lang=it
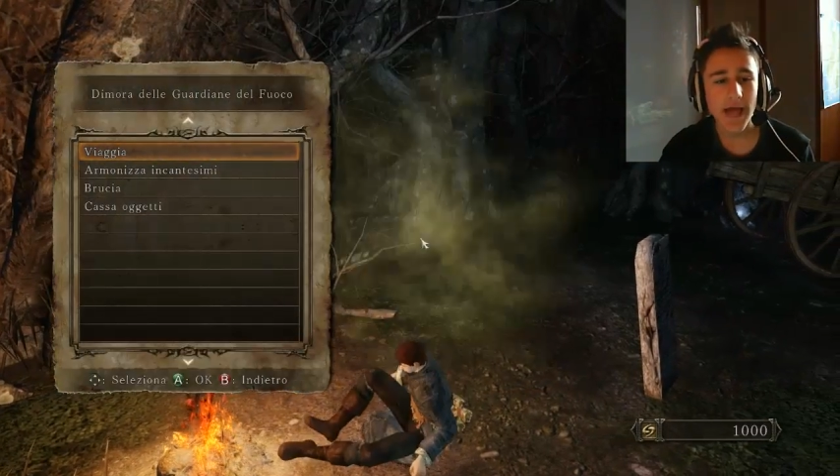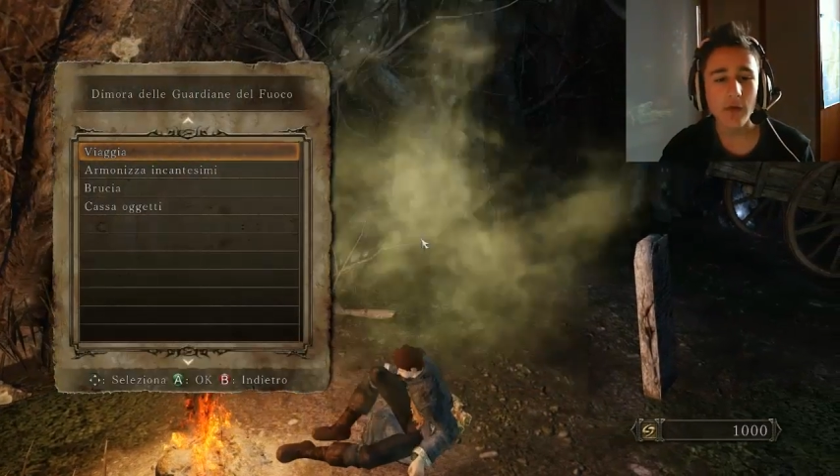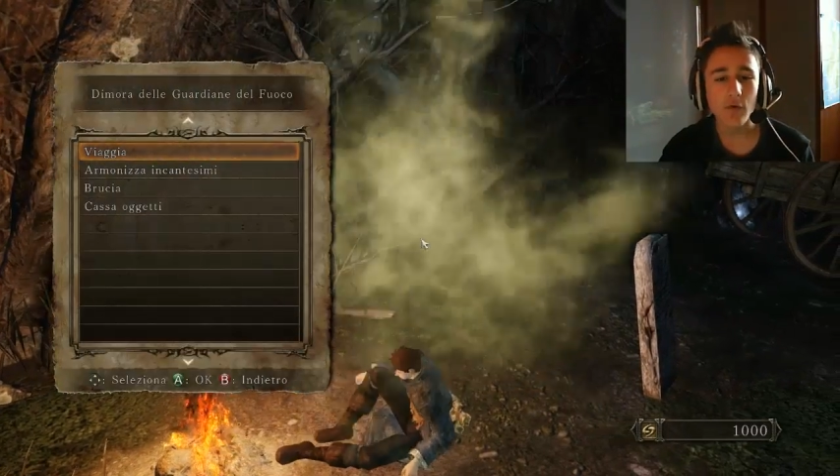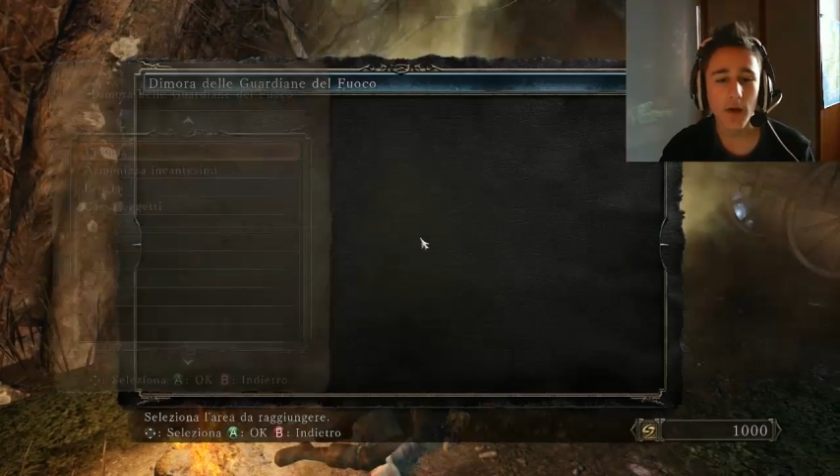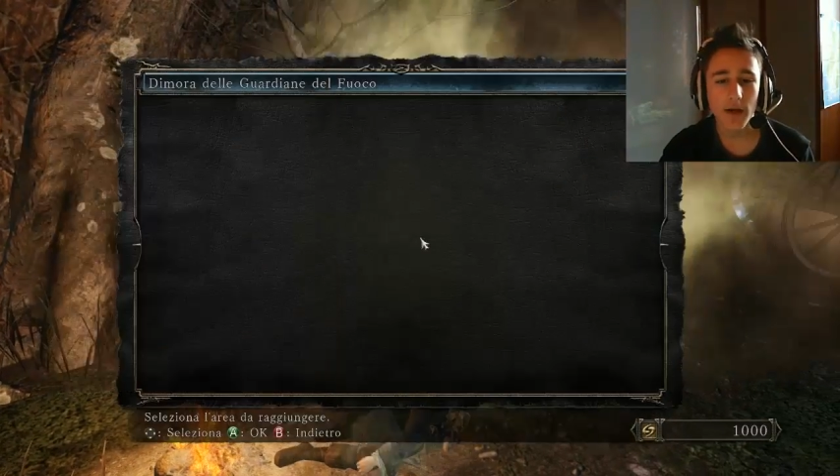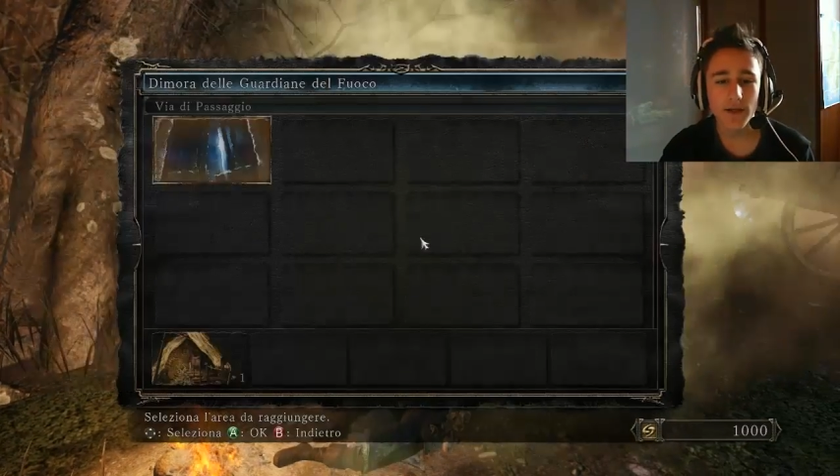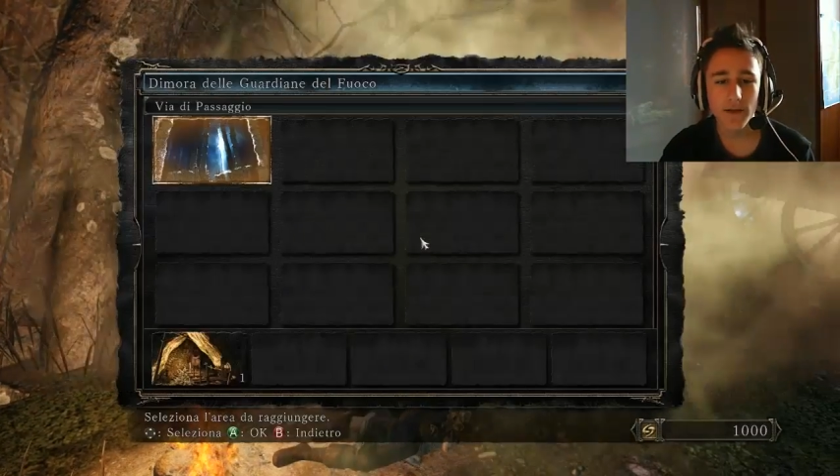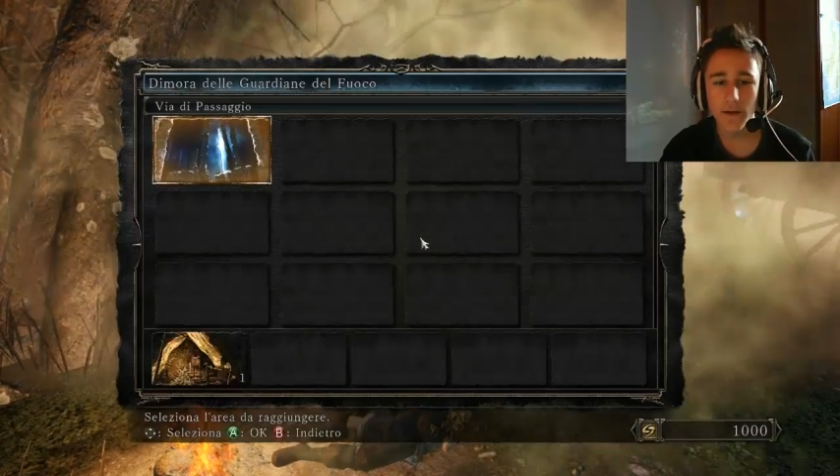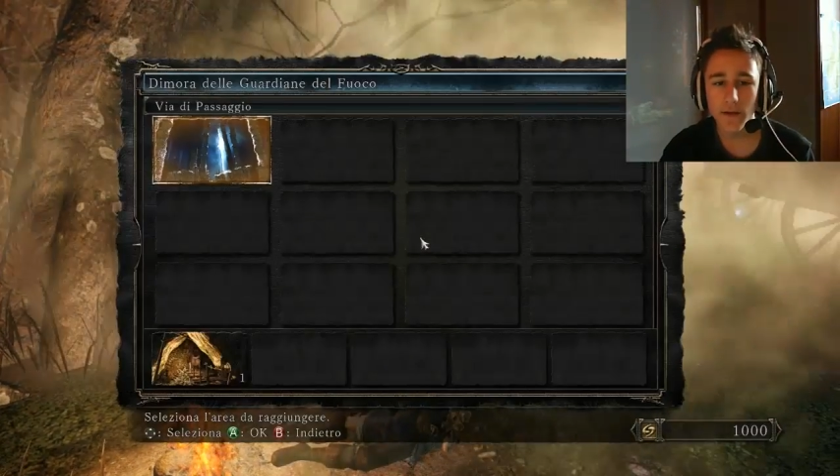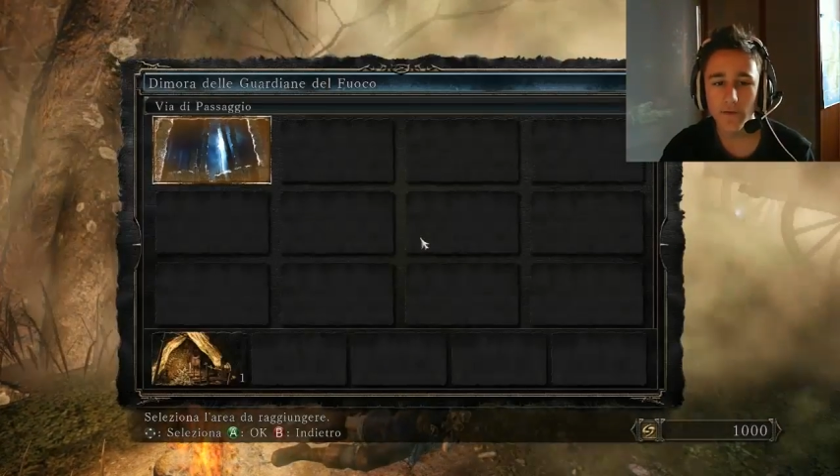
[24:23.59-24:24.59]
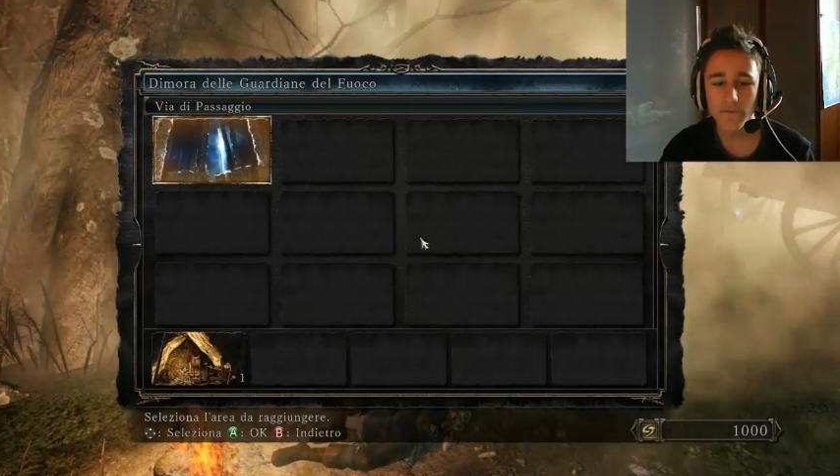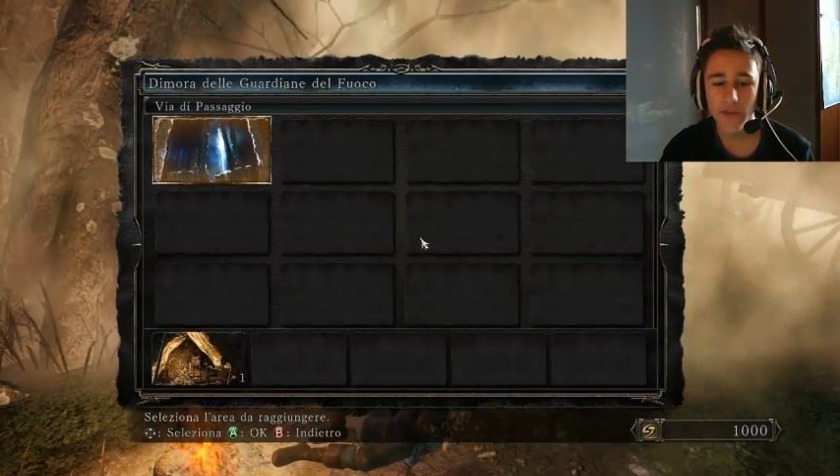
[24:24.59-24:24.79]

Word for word: Allora, eh,